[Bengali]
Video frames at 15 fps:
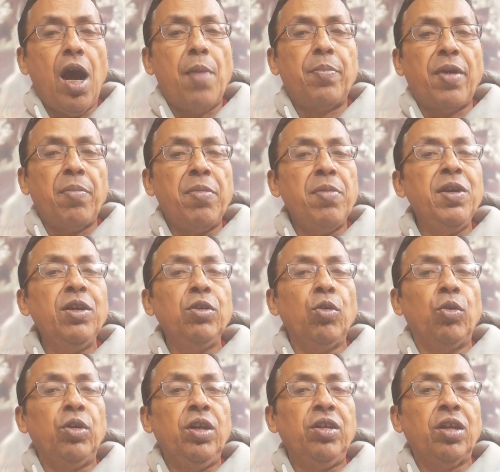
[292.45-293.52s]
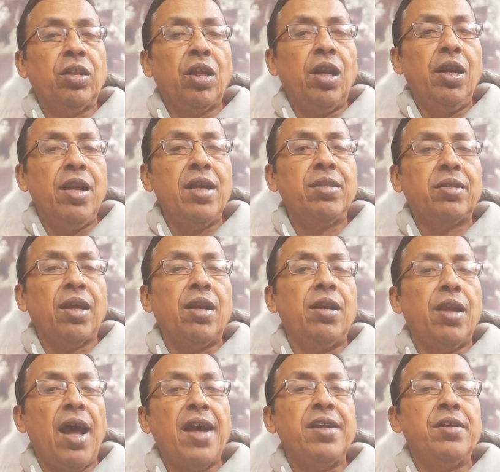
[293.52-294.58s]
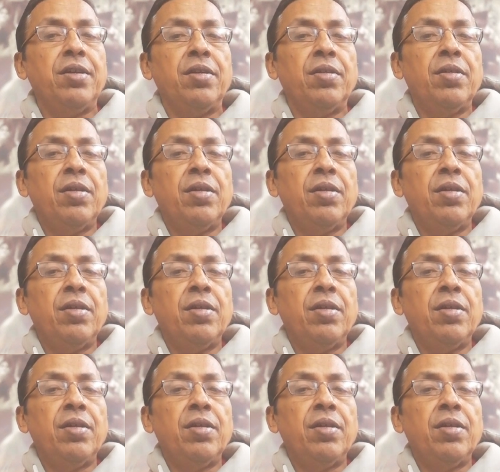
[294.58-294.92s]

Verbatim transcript: আমরা বিভিন্ন নিজেদের লেংথ অ্যান্ড লাইন